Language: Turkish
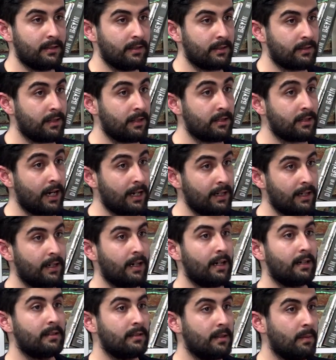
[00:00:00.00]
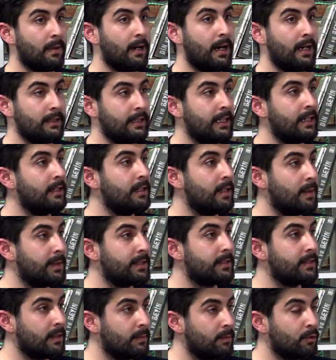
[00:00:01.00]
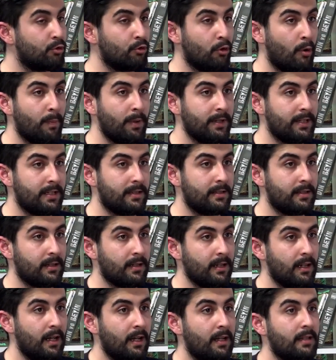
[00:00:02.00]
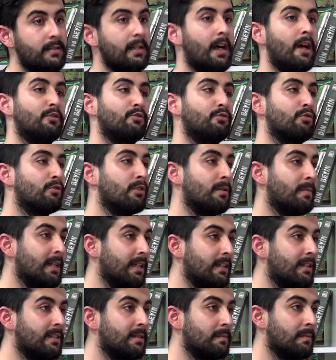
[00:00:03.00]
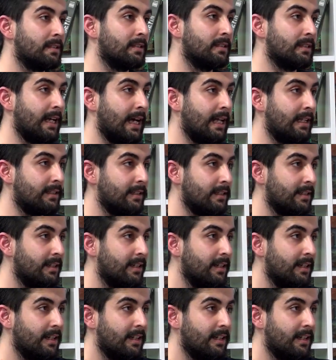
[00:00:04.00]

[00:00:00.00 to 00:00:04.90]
işte stajyerler hakkında bayağı derinlemesine bir sohbet ettik. Sağ olsun o da beni kırmadı, geldi.